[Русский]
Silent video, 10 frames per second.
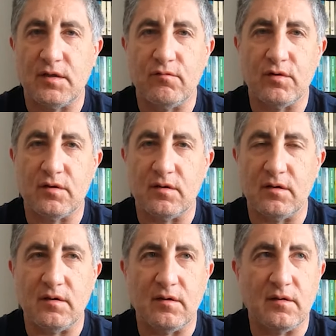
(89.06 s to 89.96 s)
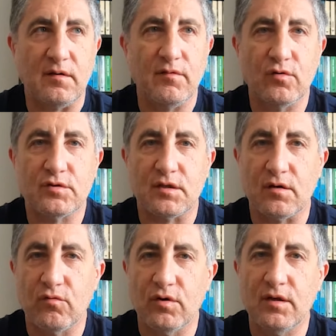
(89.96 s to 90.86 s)
вот эти вот э,
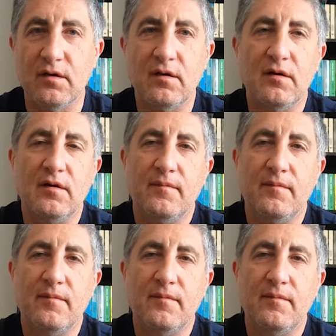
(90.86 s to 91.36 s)
90-е годы,